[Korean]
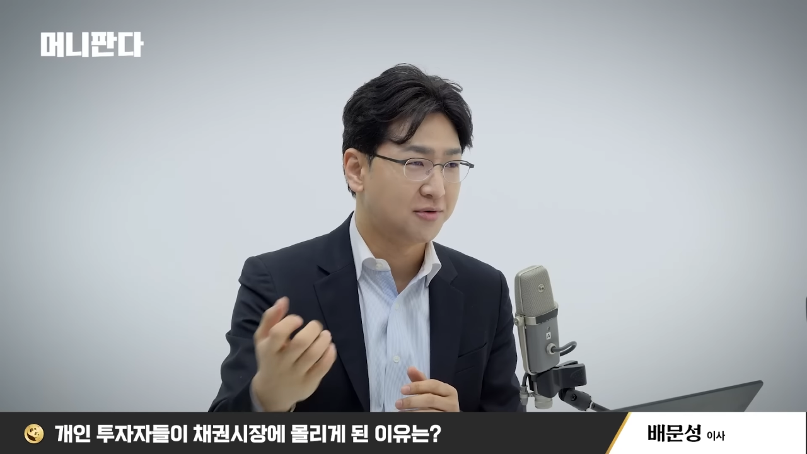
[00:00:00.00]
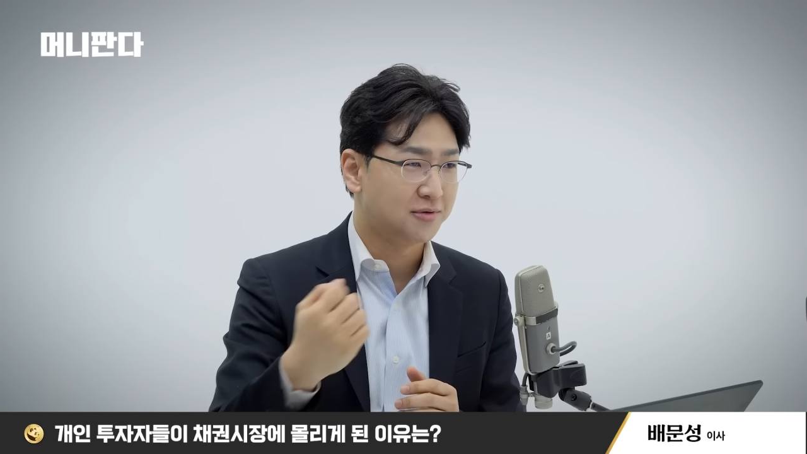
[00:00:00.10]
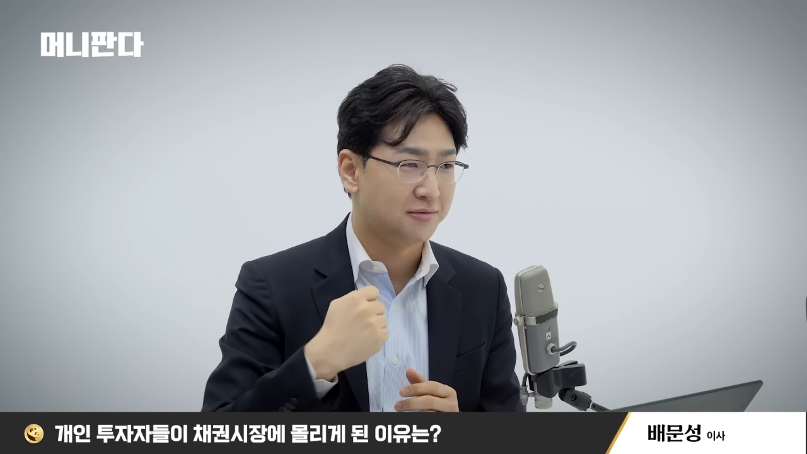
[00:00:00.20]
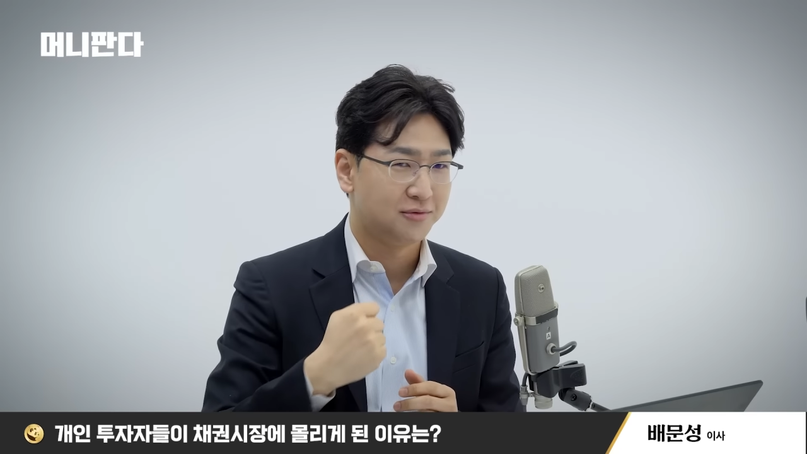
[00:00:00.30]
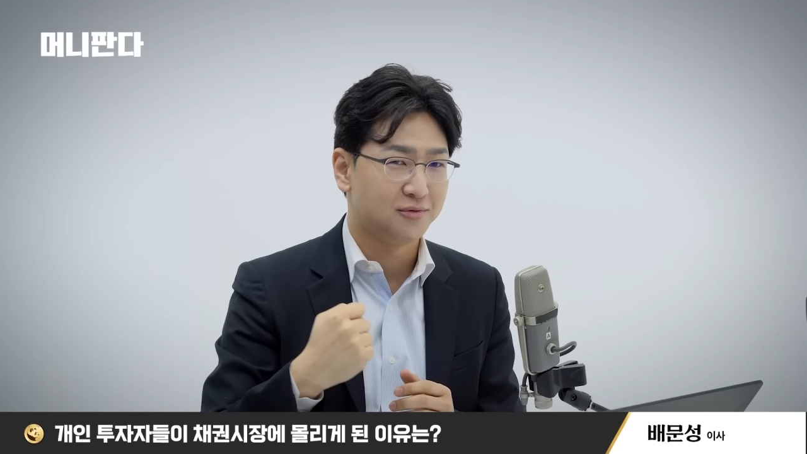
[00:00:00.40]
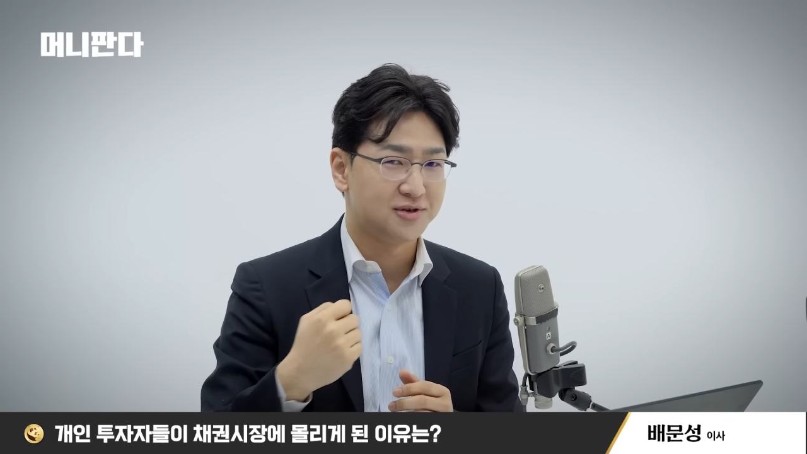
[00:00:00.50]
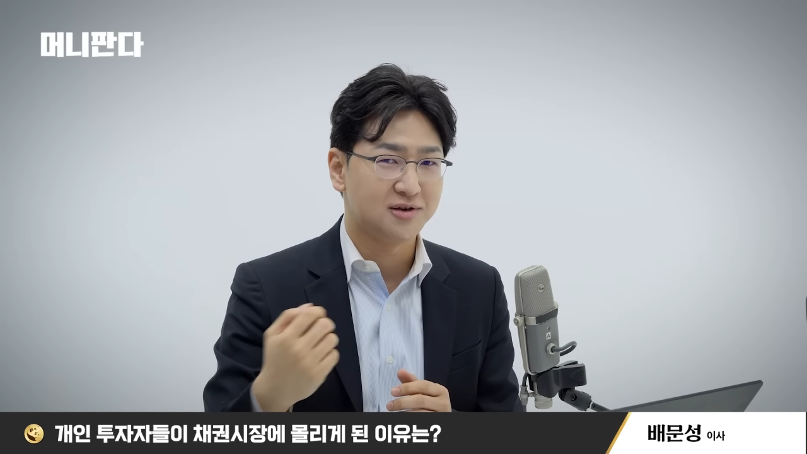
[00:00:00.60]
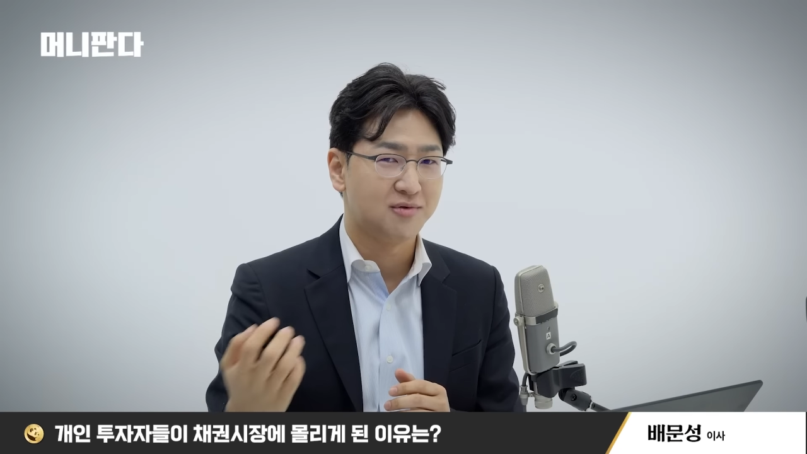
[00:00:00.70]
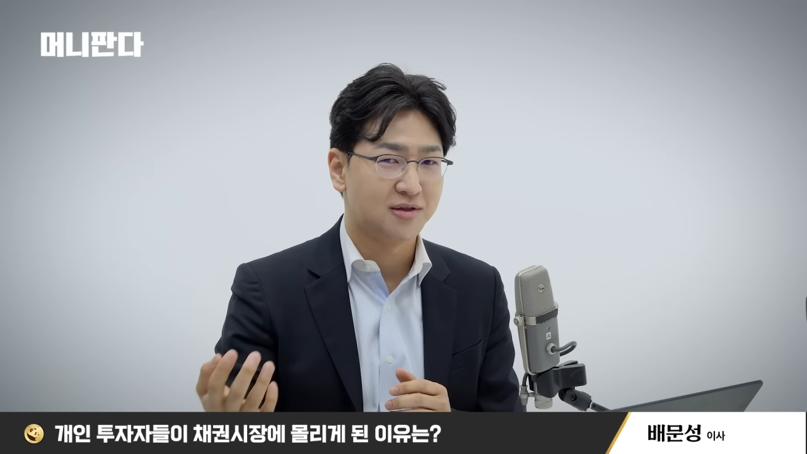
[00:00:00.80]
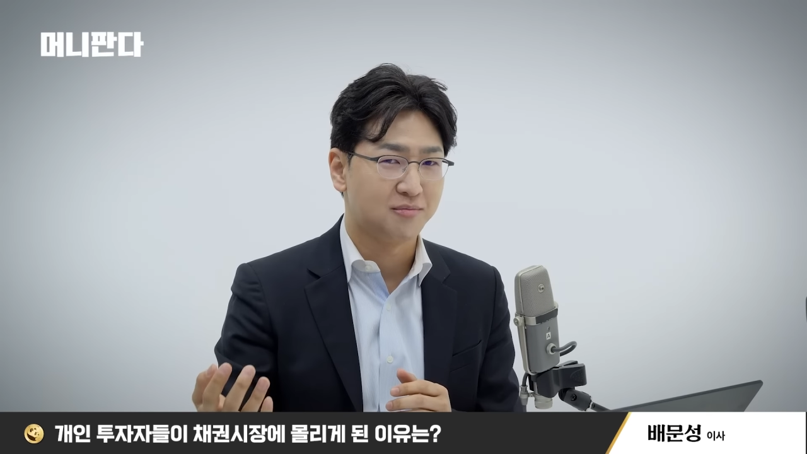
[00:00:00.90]
거또 음.
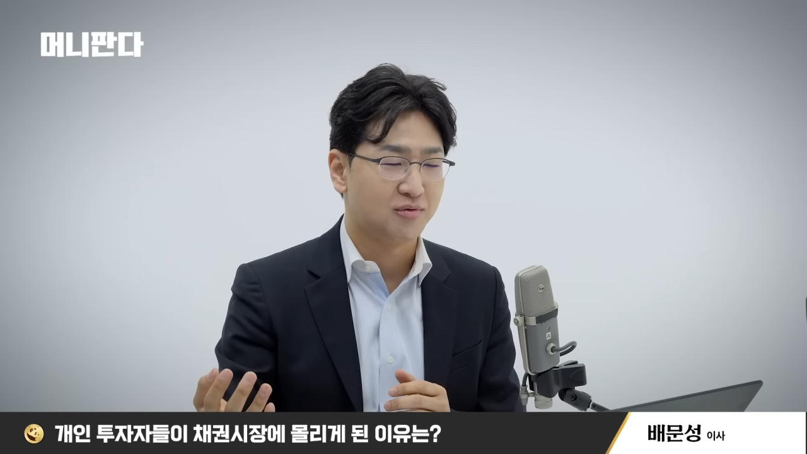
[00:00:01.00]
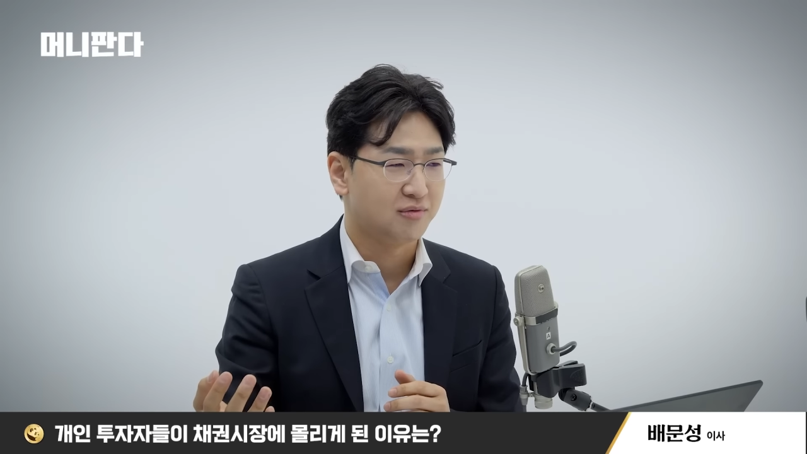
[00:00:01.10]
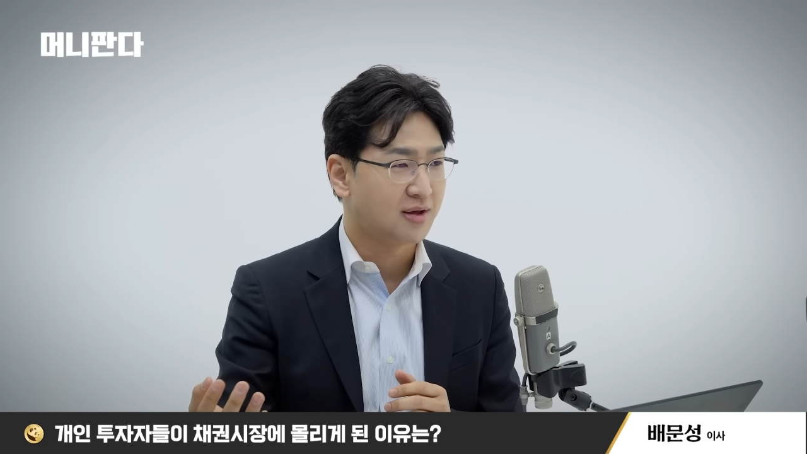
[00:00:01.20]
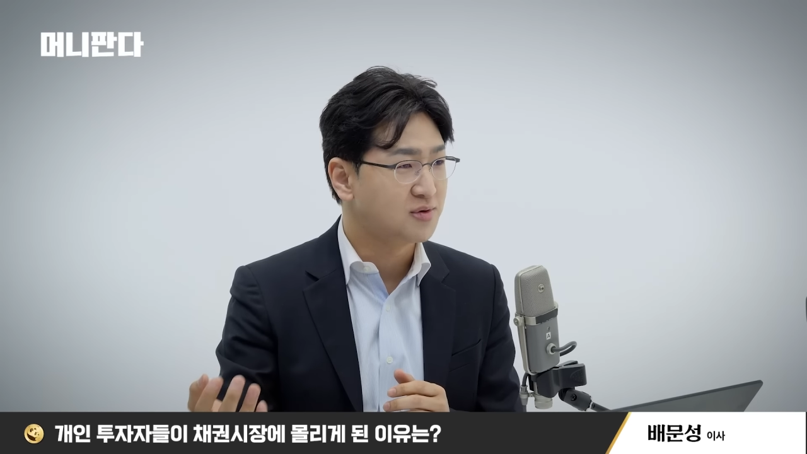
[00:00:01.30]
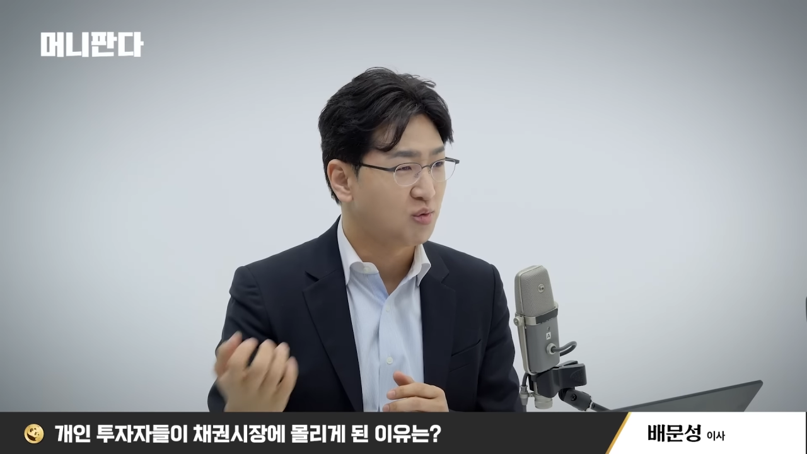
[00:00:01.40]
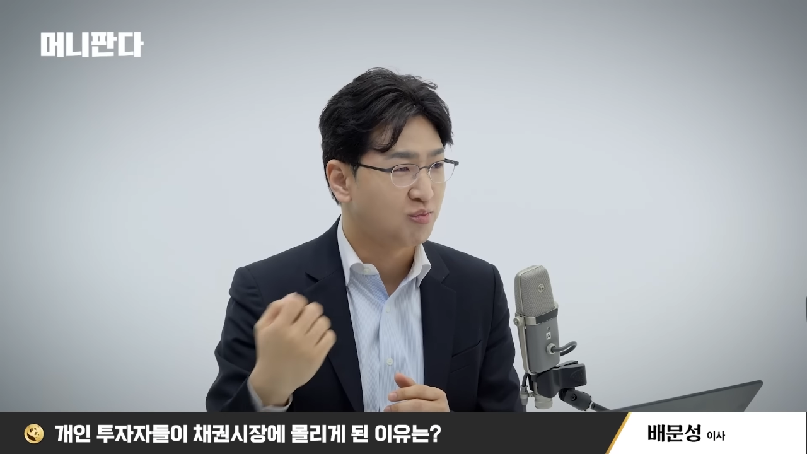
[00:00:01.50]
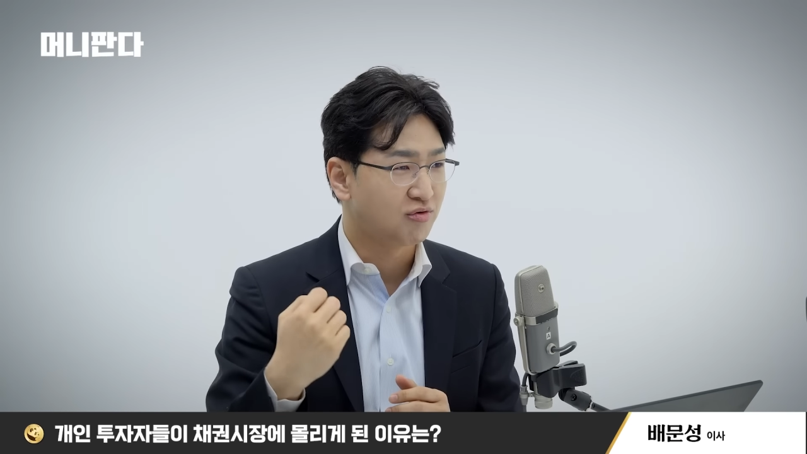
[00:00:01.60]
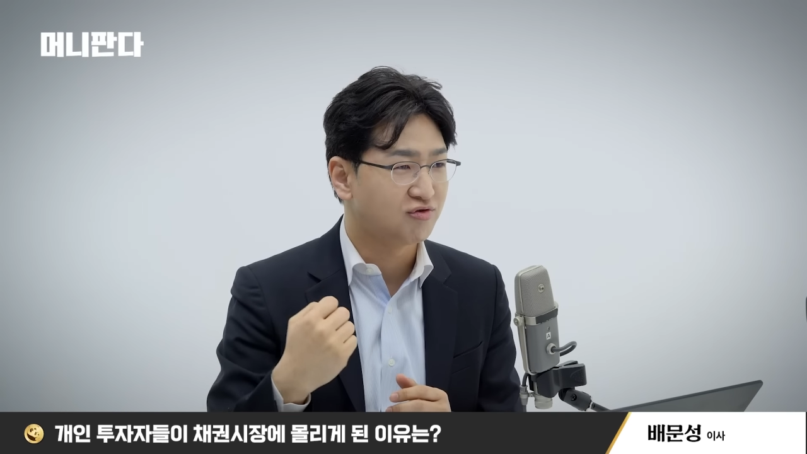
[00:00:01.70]
지금 한뭐3.5%